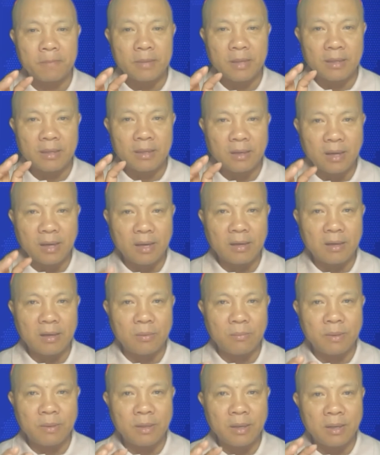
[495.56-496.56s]
Cái thực hành
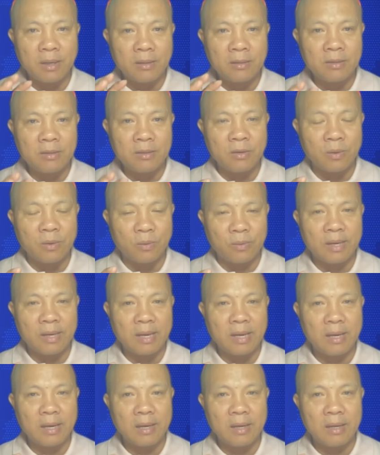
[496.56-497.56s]
lòng biết ơn chưa đủ này,
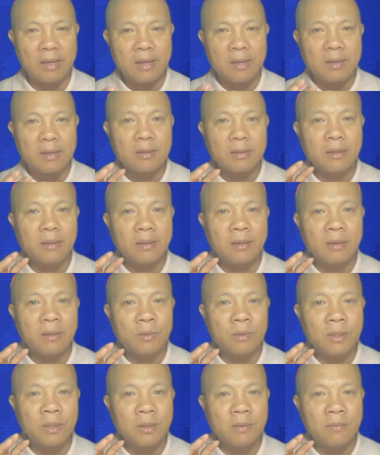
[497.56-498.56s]
cái tình
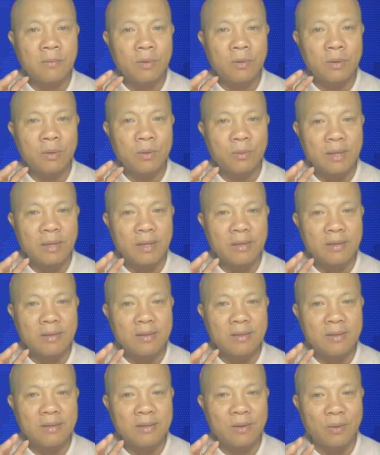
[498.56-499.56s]
yêu thương vô điều kiện
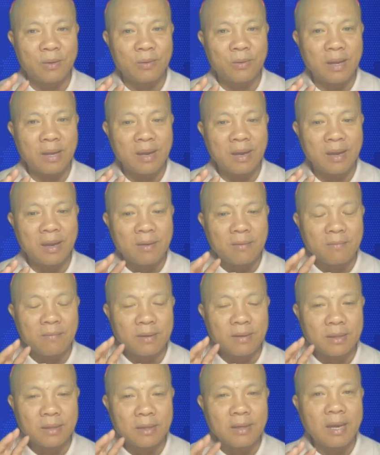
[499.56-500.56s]
chưa đủ này,
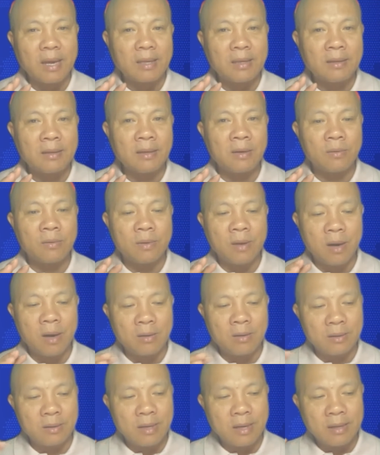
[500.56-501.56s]
và tất cả những điều đó
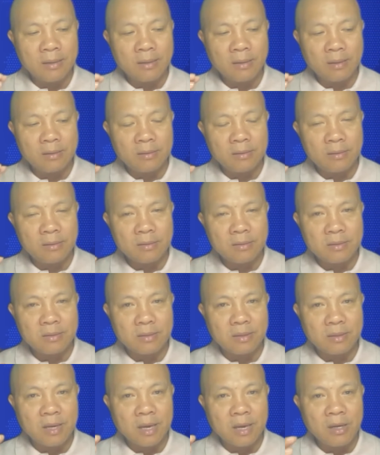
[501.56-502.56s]
nó đến từ những
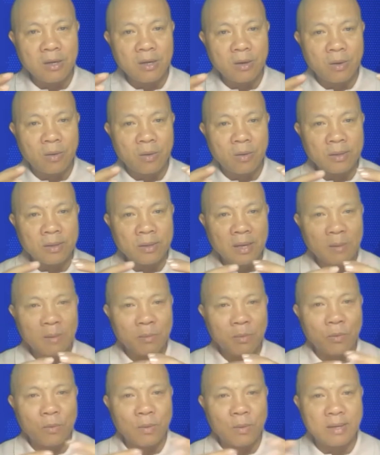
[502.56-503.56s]
sự kết nối các
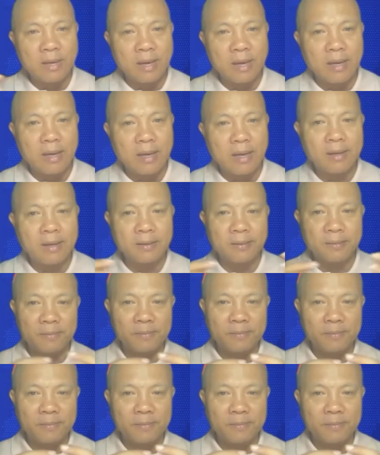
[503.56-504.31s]
mối quan hệ hết.